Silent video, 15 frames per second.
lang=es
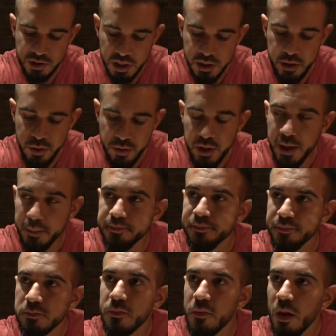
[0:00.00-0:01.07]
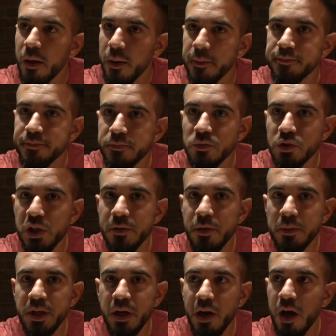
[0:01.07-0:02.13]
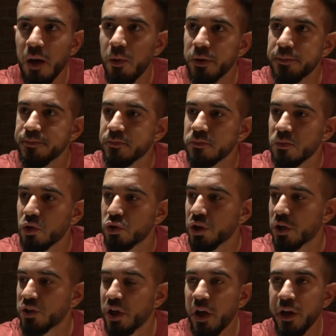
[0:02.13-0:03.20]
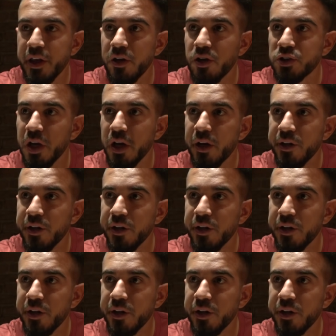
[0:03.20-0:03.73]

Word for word: Sí, es de cecina. ¿Es de cecina? Sí, me sabe a jamón. O ¿nos han,